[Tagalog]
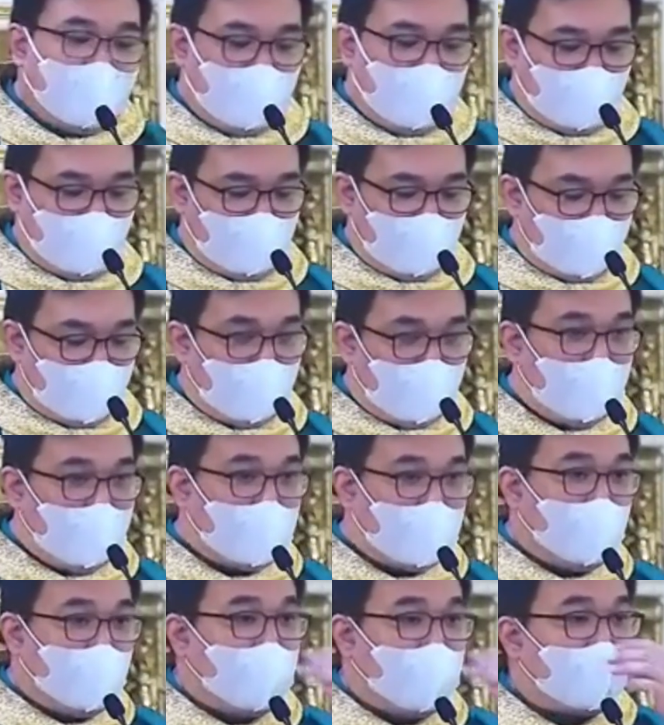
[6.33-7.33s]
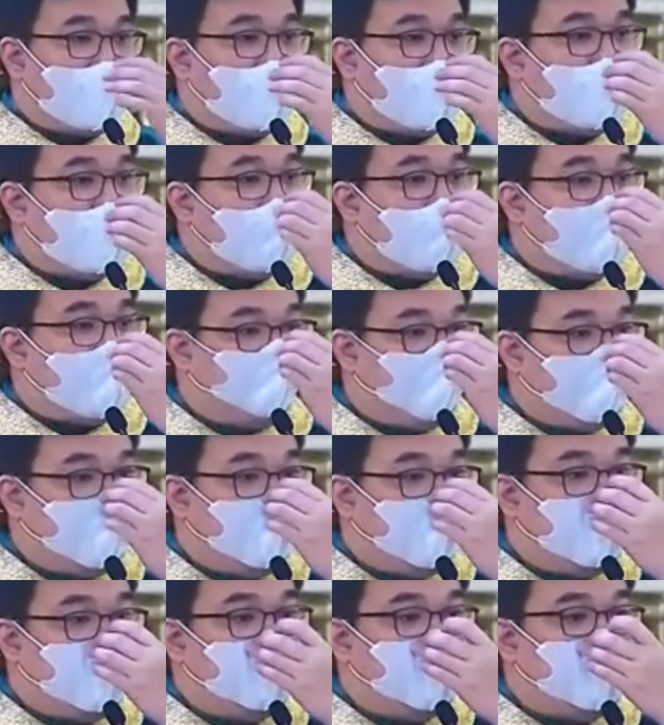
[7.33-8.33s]
Mga kapatid,
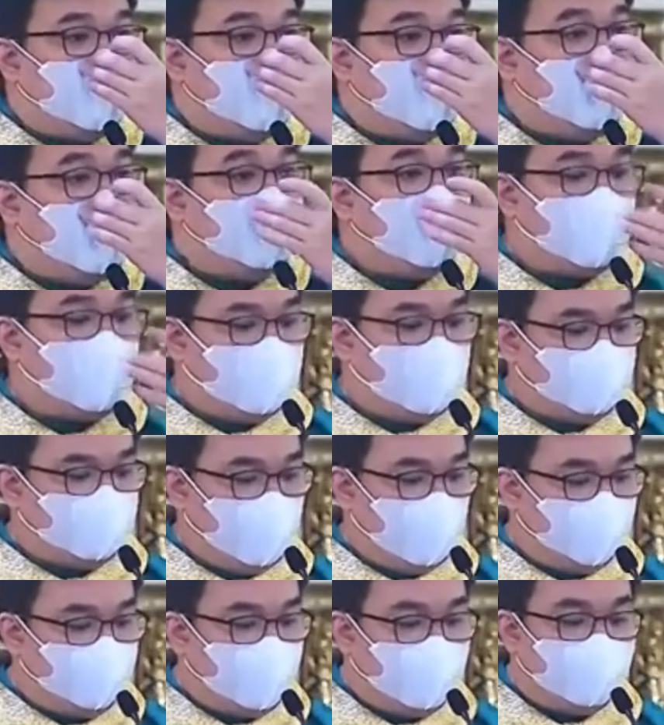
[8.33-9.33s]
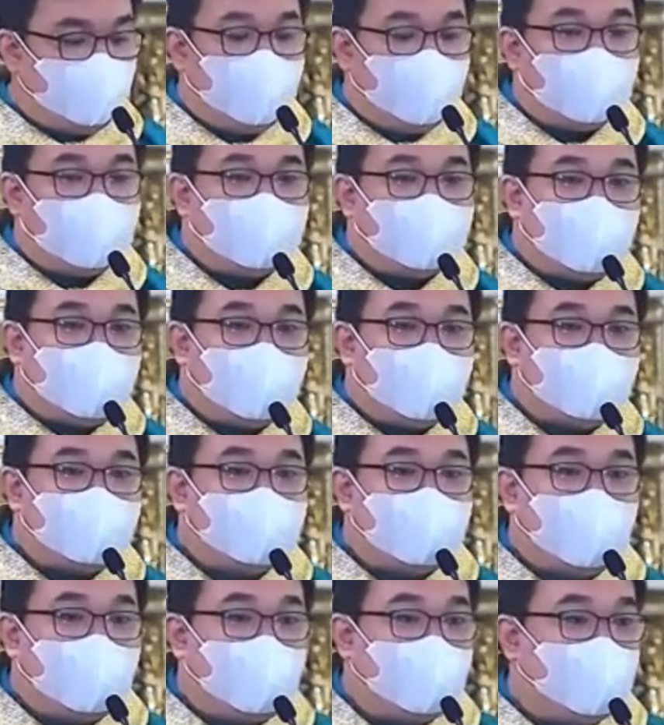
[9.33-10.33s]
napakaganda ng mga pagbasa sa araw
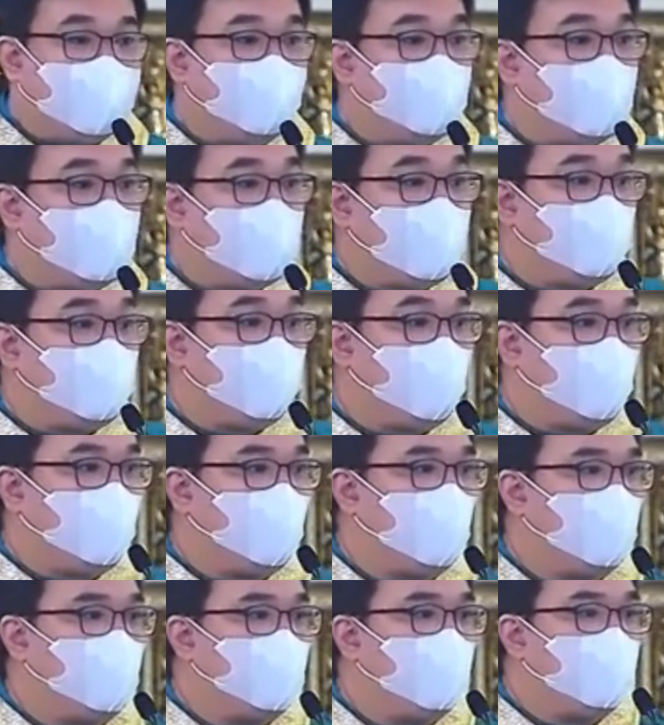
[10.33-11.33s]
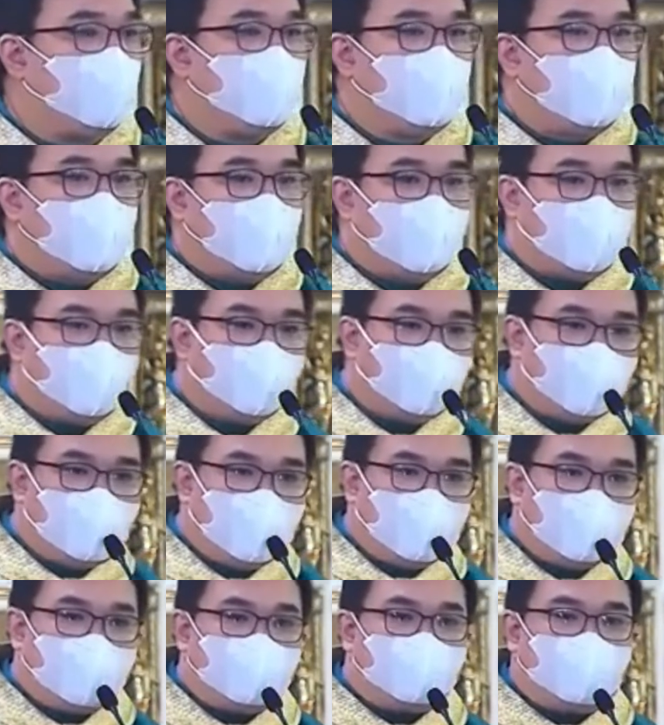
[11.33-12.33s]
na ito. Ang unang
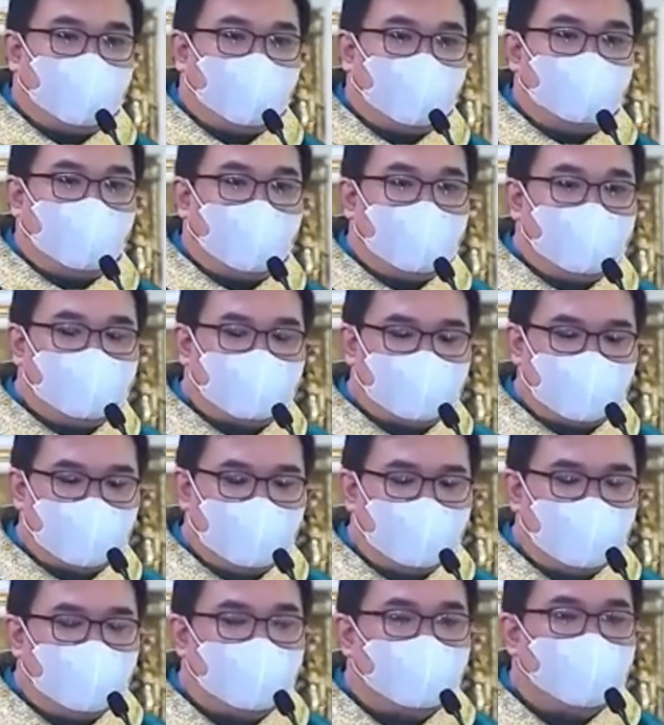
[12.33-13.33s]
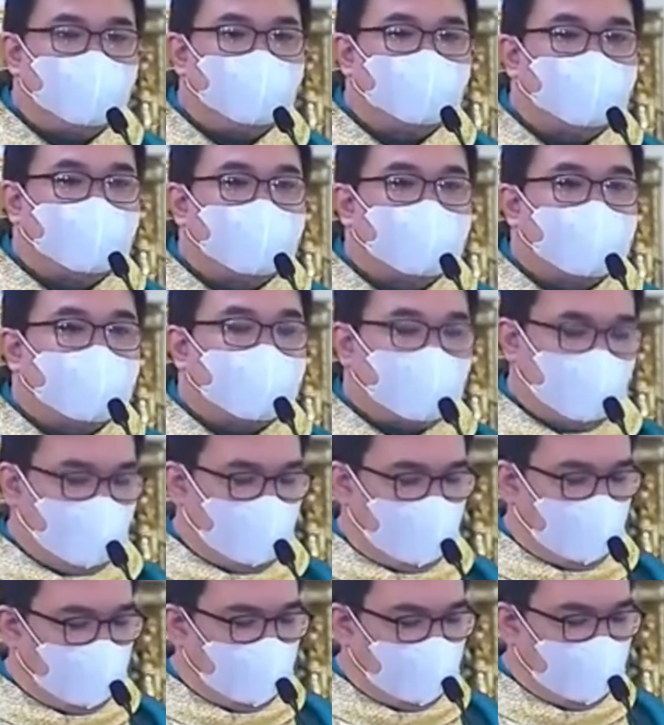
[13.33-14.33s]
pagbasa ay
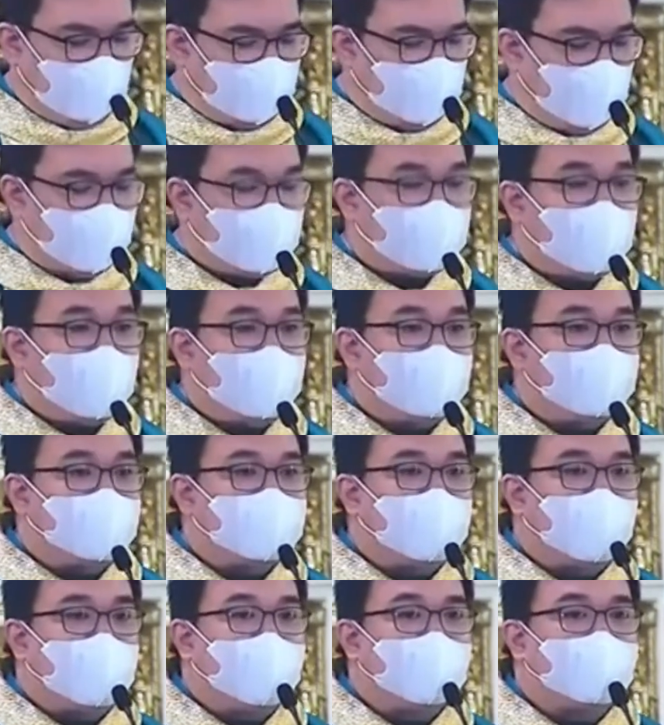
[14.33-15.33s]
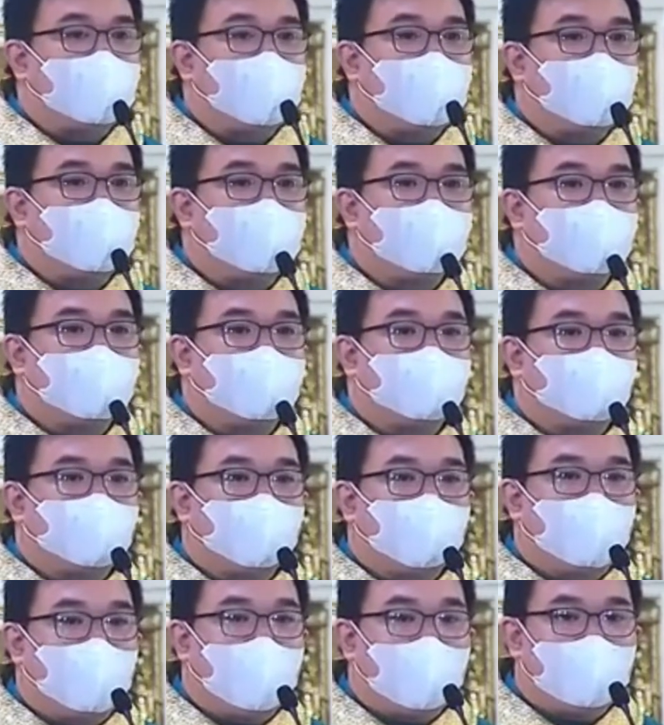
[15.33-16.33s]
nagsasaad sa atin mula
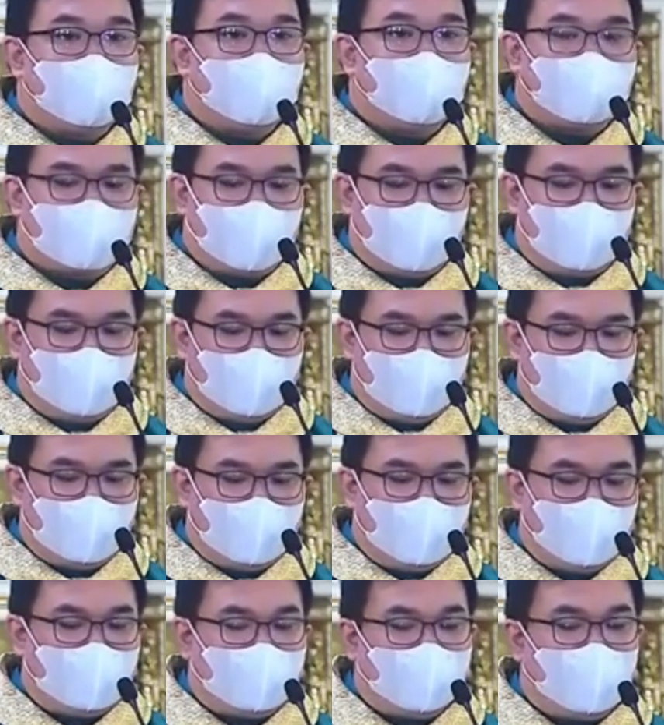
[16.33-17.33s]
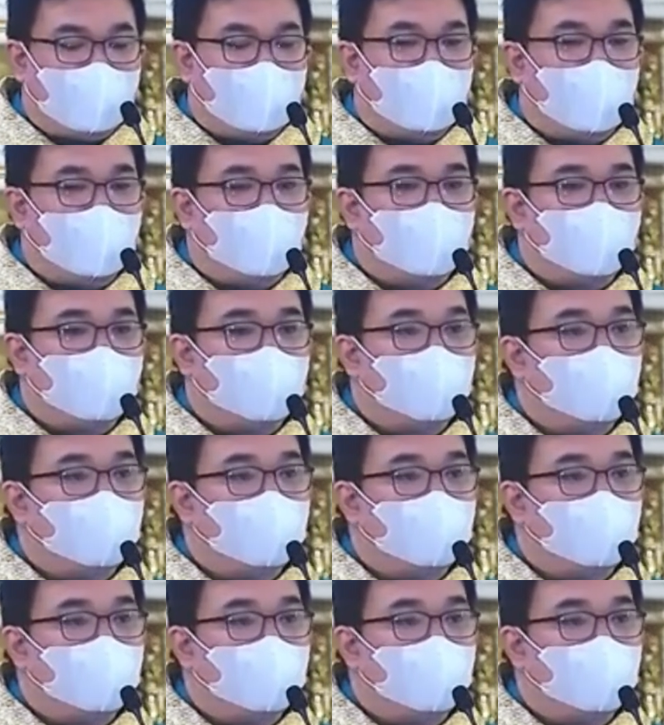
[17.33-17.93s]
sa Aklat ng Karunungan